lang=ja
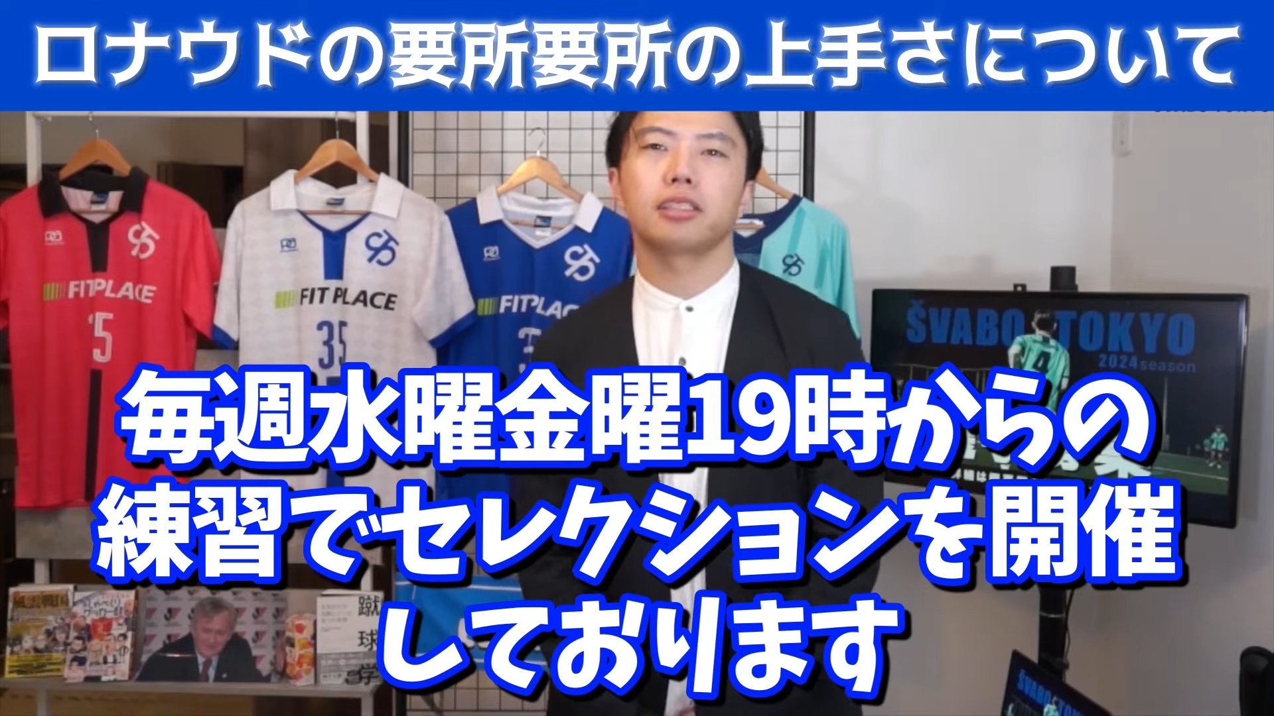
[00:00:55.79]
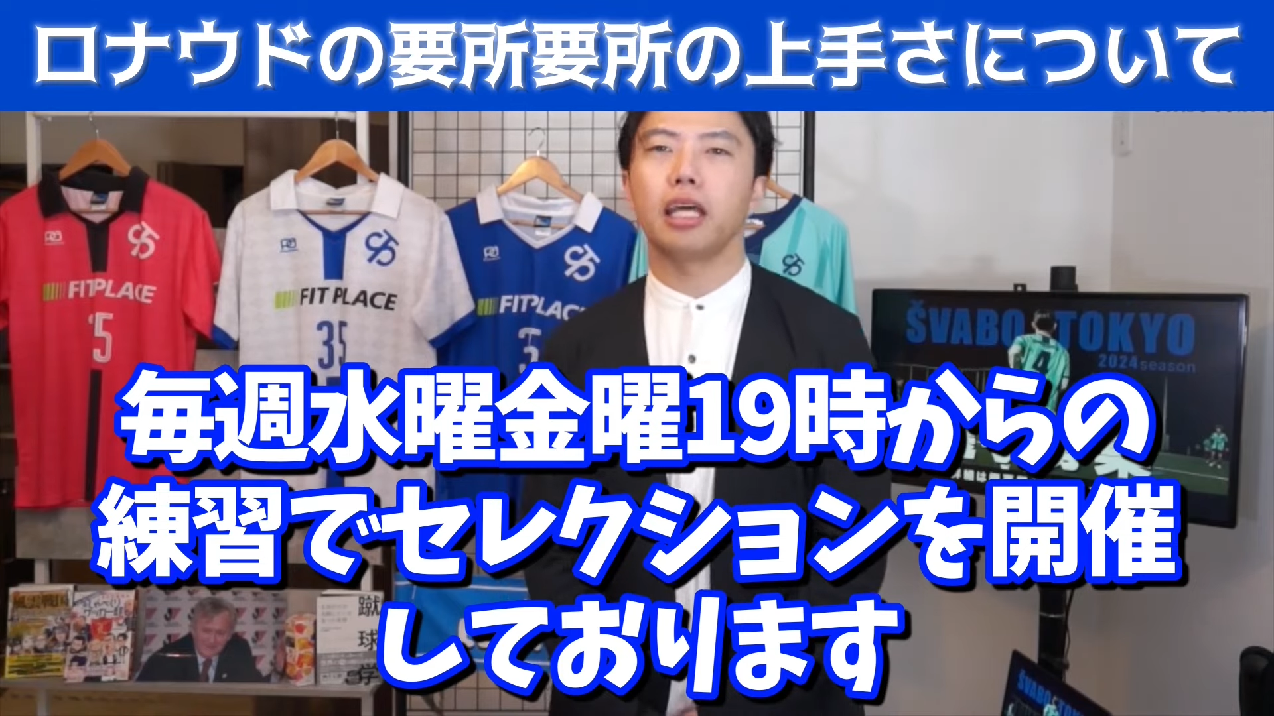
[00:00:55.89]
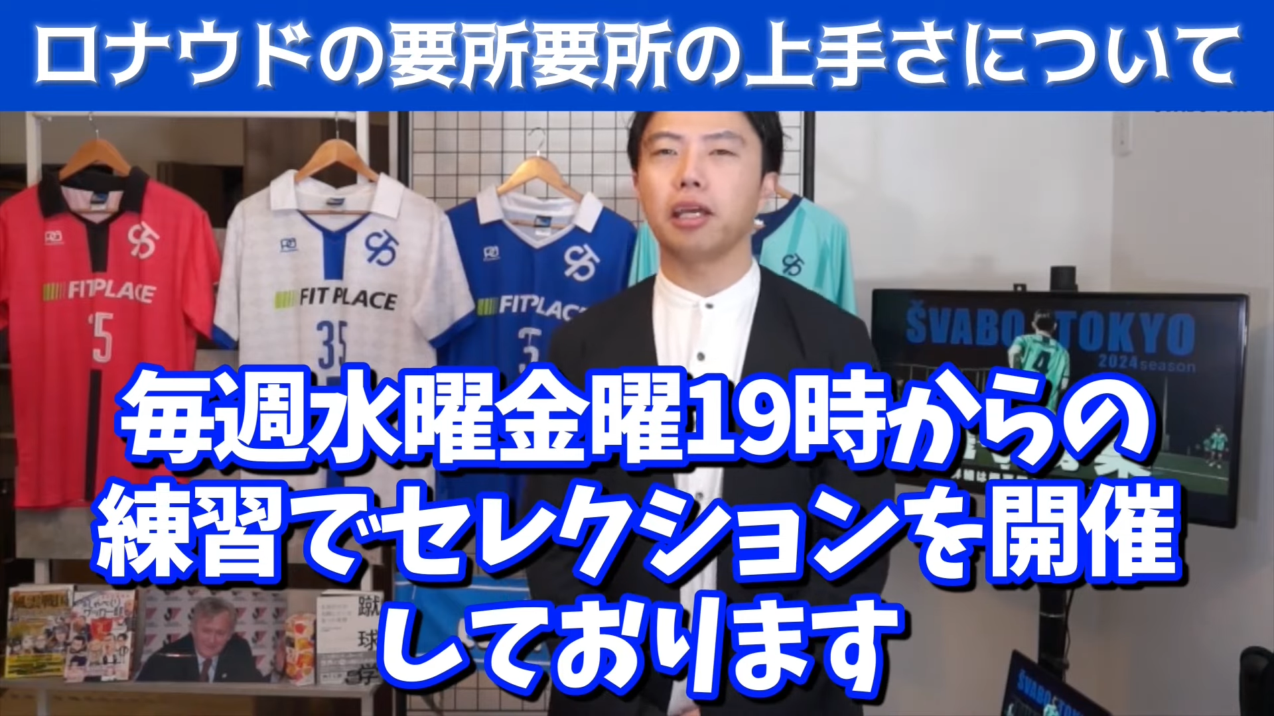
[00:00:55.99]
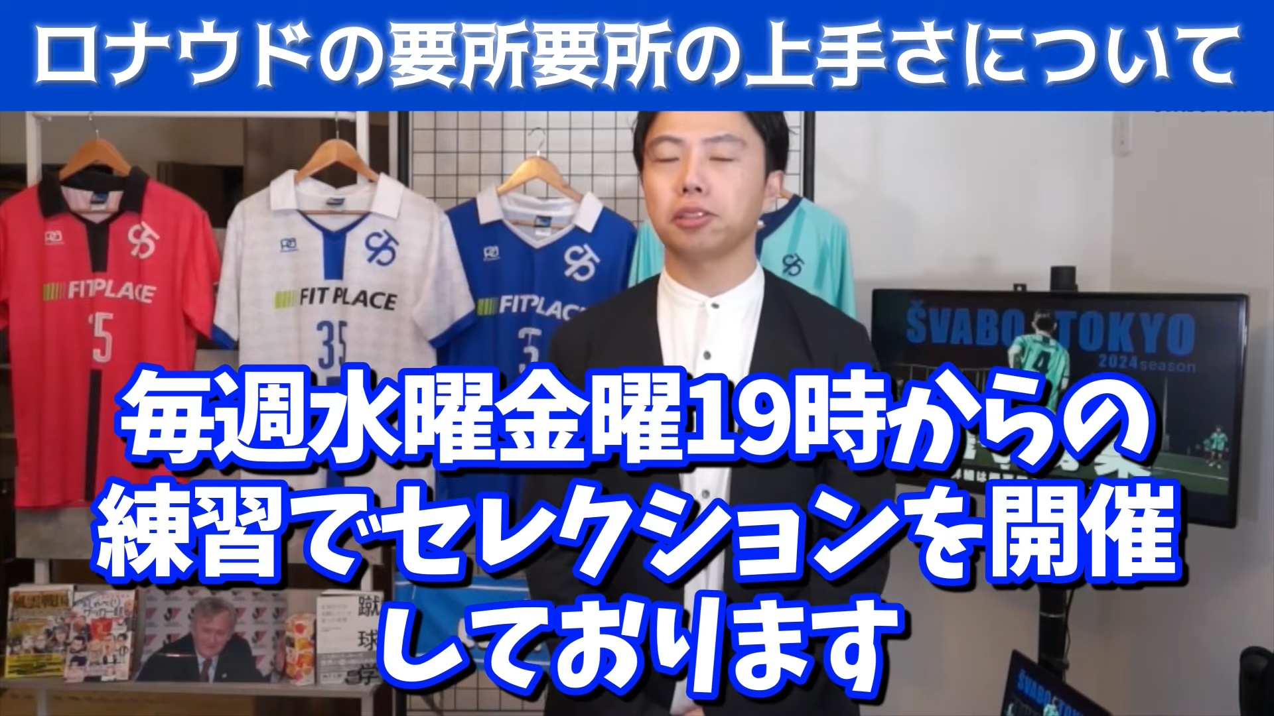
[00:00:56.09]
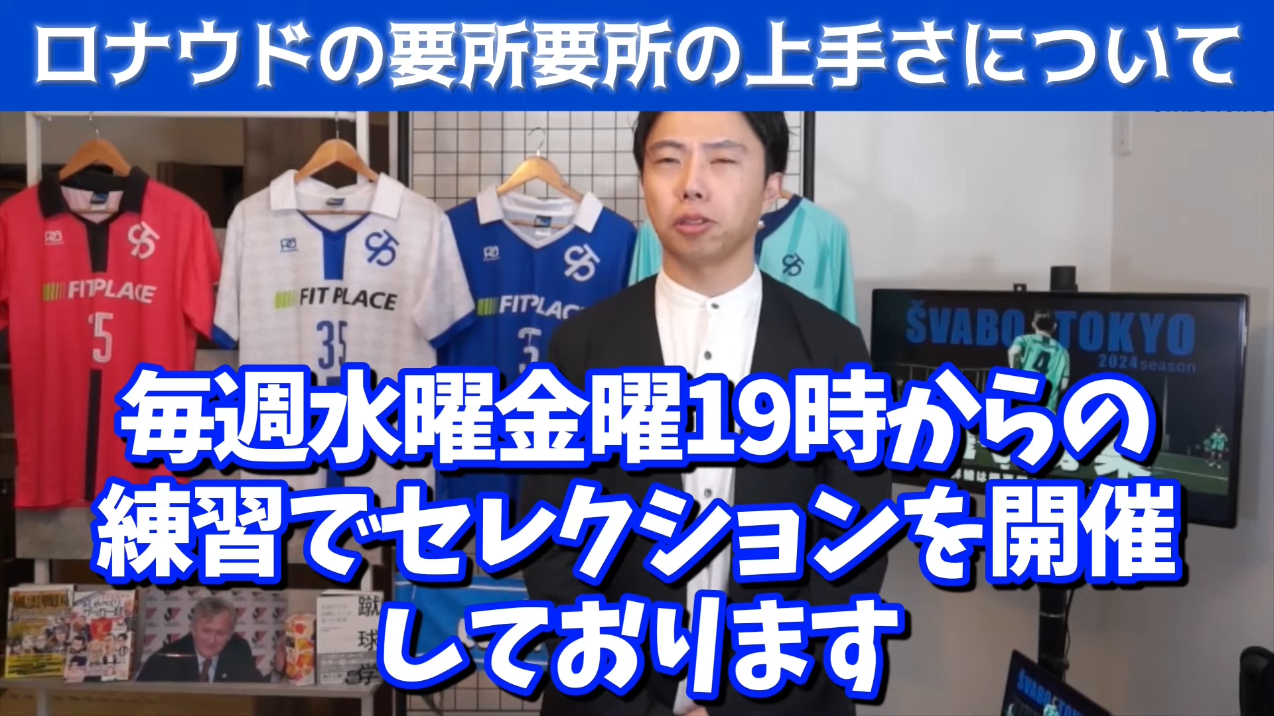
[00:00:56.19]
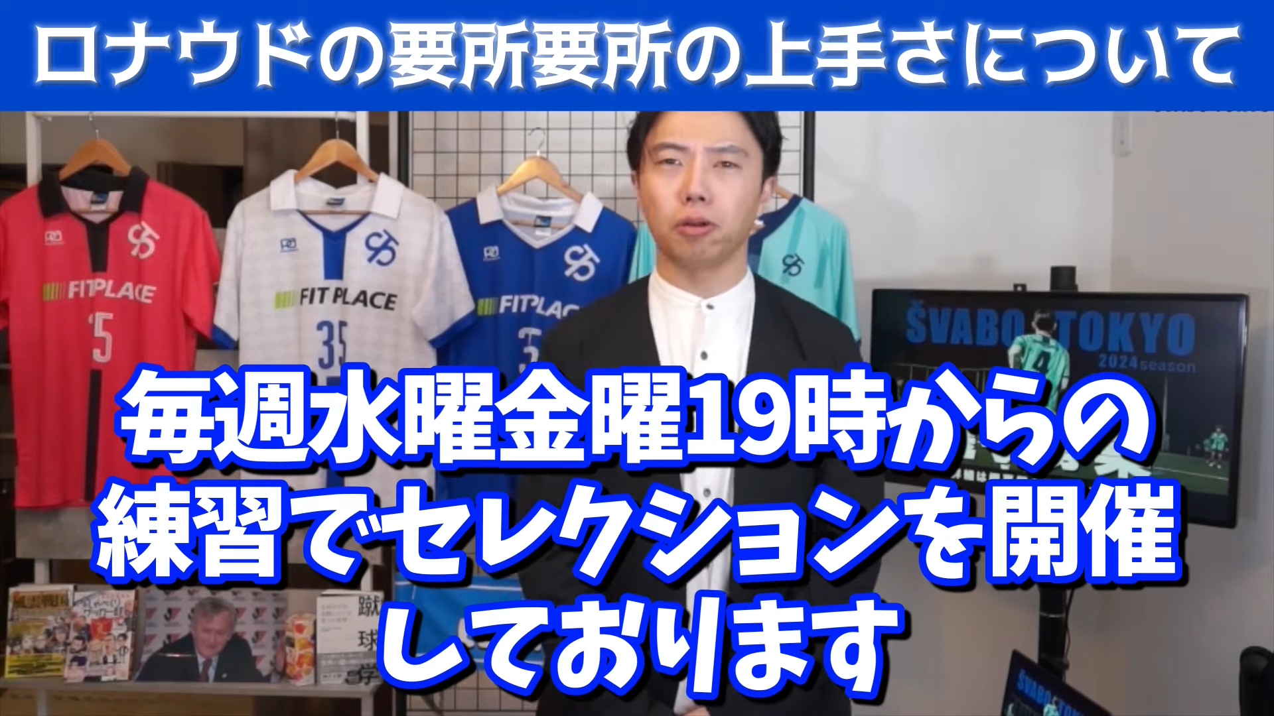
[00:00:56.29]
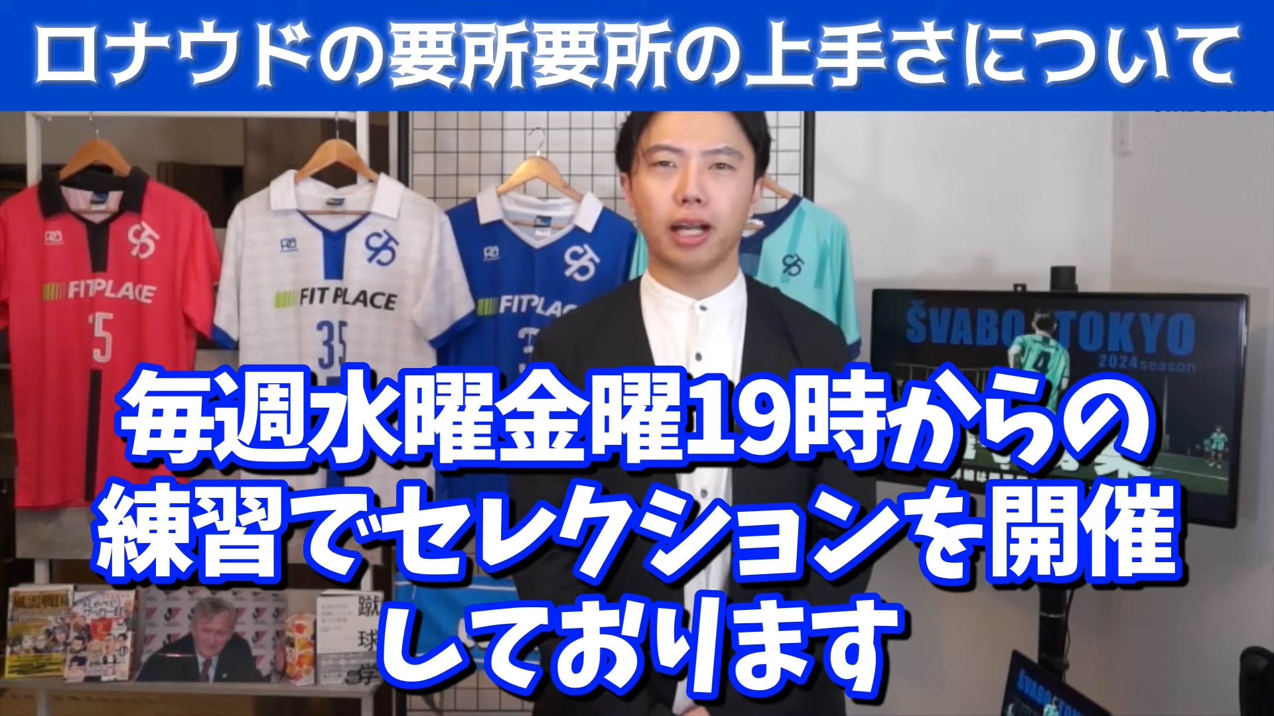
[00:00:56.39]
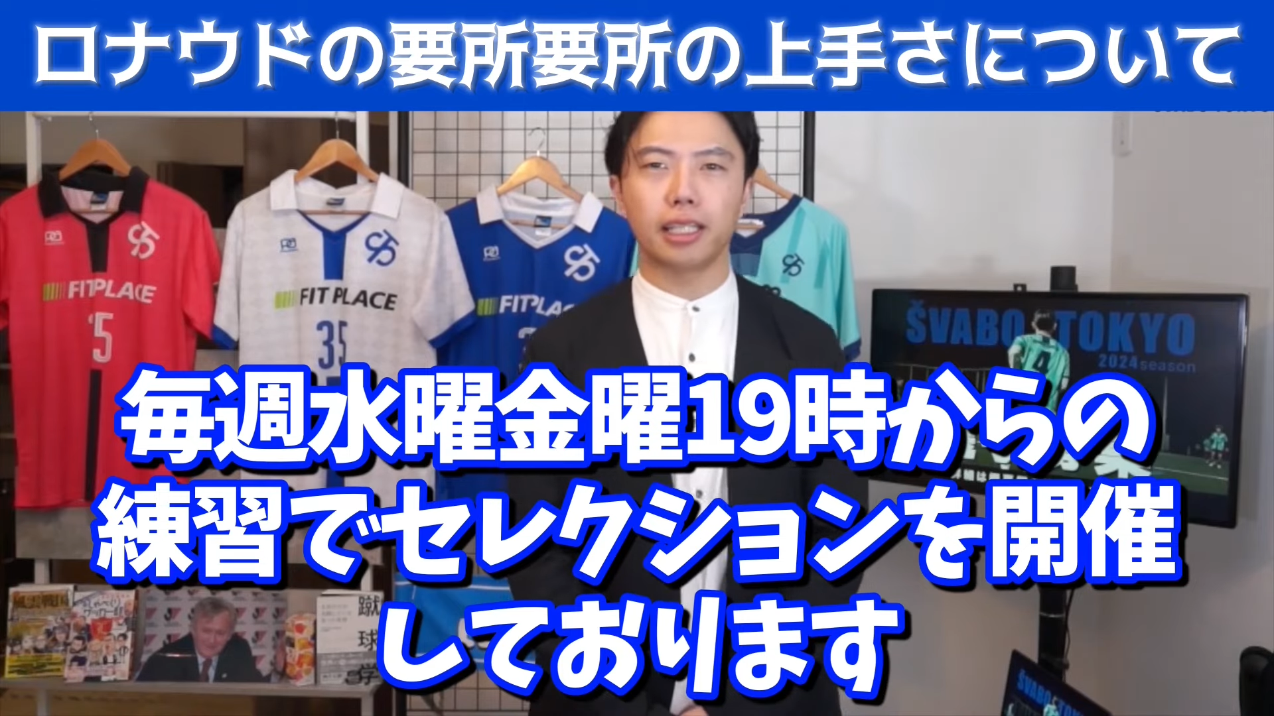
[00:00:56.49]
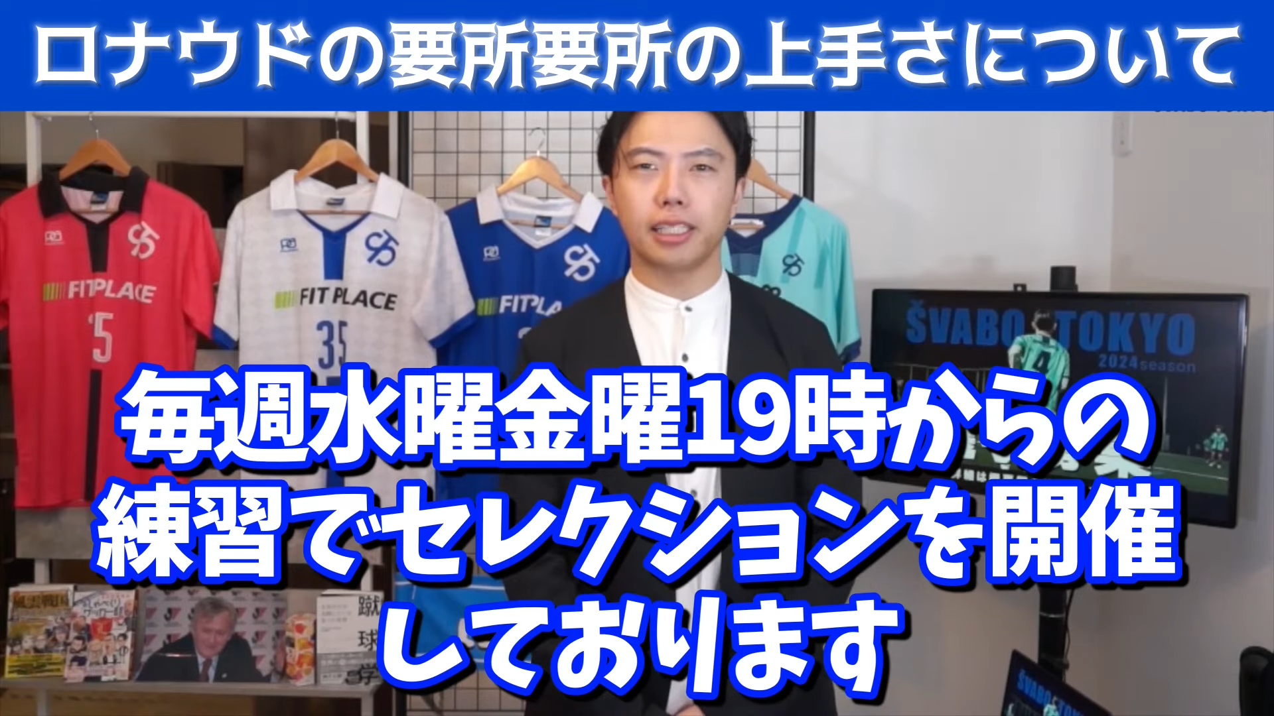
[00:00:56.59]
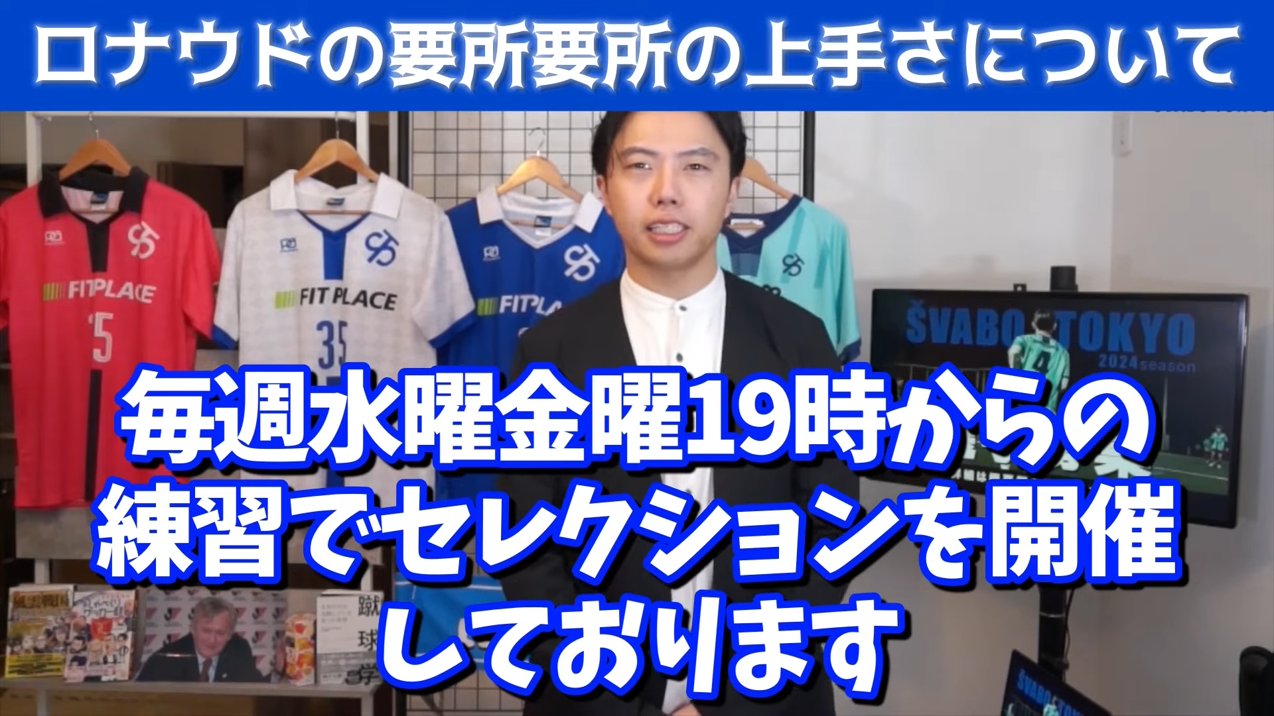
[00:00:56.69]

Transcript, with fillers: セレクションを開催